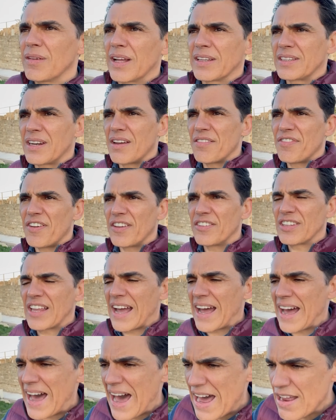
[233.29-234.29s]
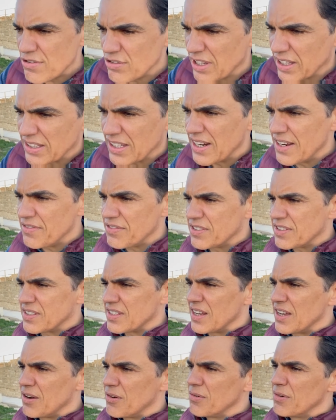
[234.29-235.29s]
através da rádio, da
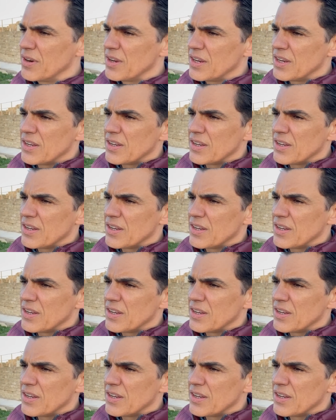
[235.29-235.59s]
televisão,